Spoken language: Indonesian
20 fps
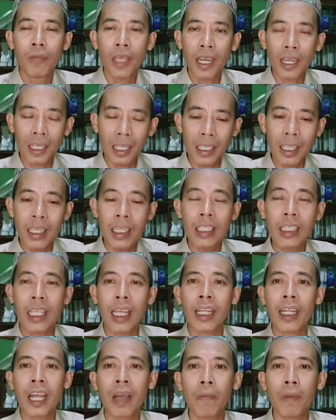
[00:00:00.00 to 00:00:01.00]
Biar tidak
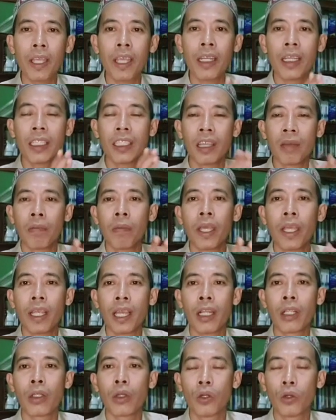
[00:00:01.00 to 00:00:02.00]
disangka apa yang
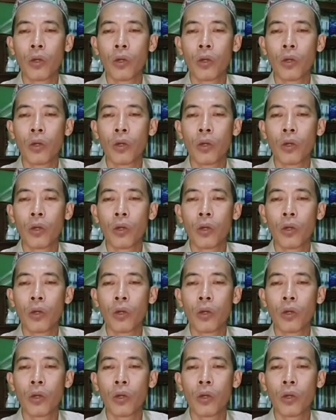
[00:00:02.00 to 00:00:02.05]
disampaikan